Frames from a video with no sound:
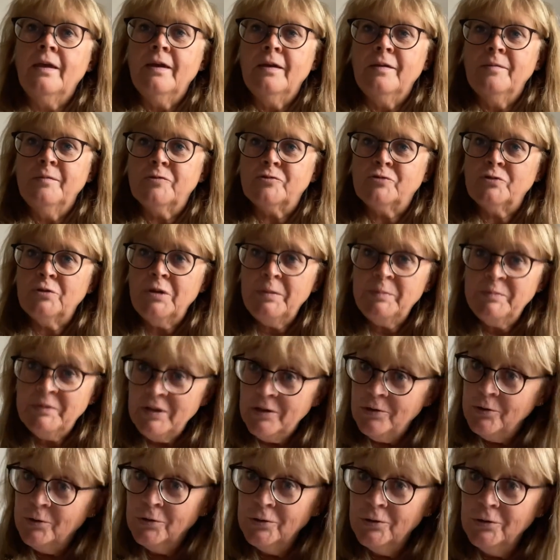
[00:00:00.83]
Bonjour les petits
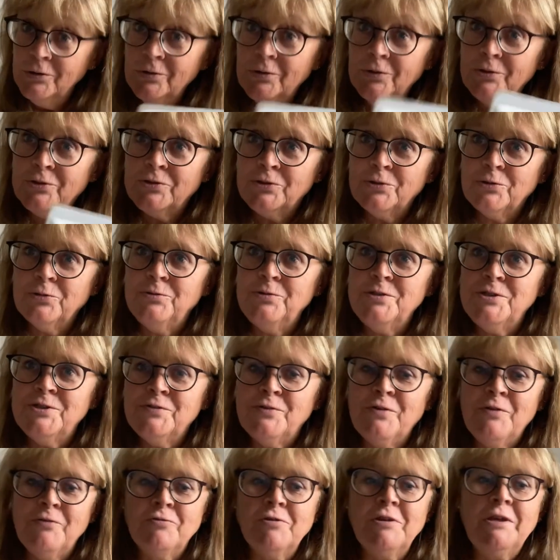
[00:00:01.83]
loups Aujourd'hui je
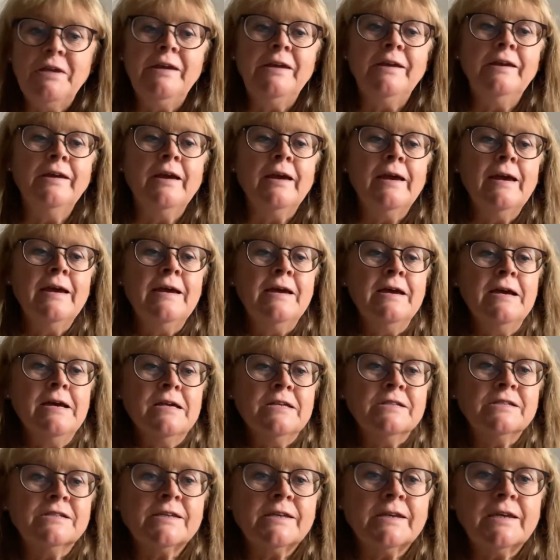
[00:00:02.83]
vais vous lire
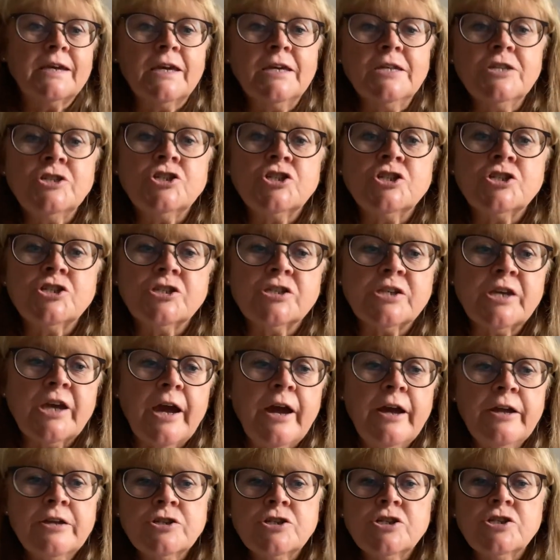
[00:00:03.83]
Scritch
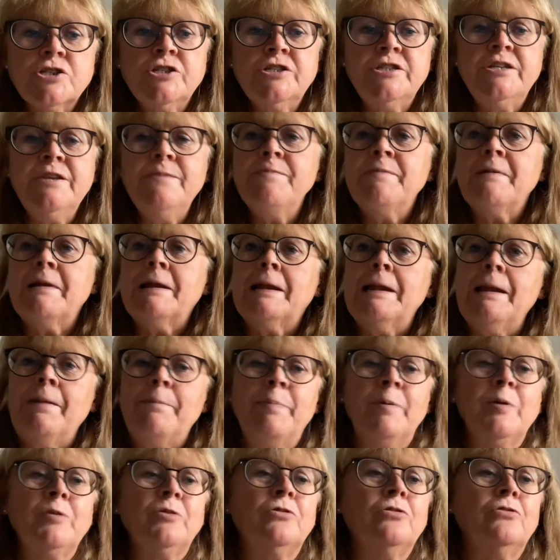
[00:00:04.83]
Scratch Deep
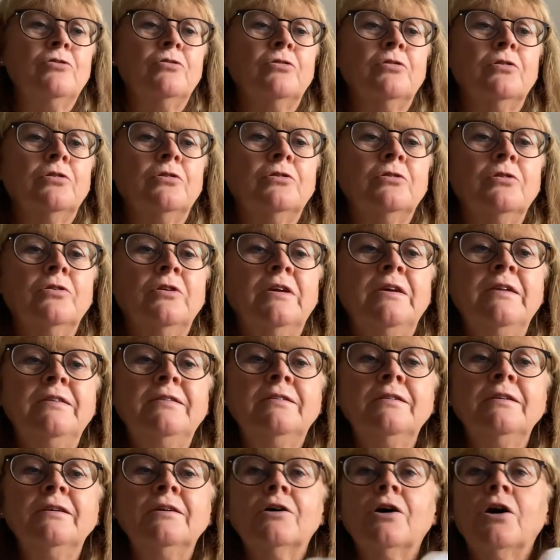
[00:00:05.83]
Clapote de
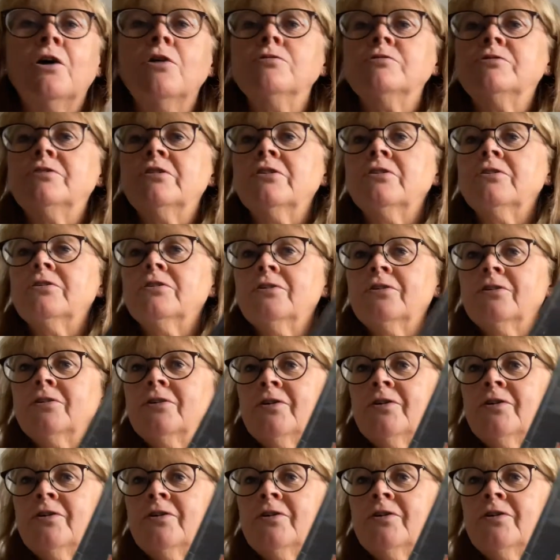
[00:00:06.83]
Kitty Crowther.